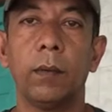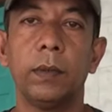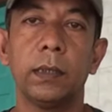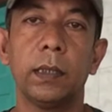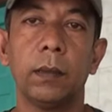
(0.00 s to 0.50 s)

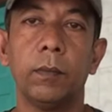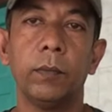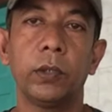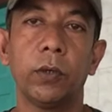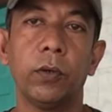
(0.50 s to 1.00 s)
আমি যে
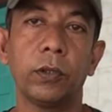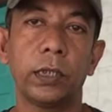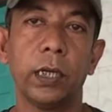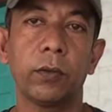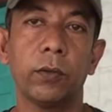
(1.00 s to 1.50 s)
বিষয়গুলো
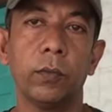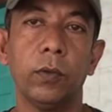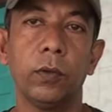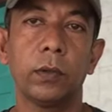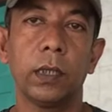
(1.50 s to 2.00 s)
শেয়ার করব
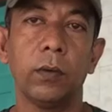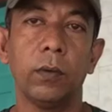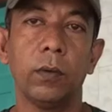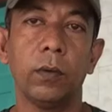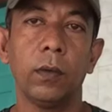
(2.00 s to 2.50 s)

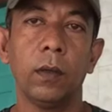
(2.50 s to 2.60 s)
সেগুলো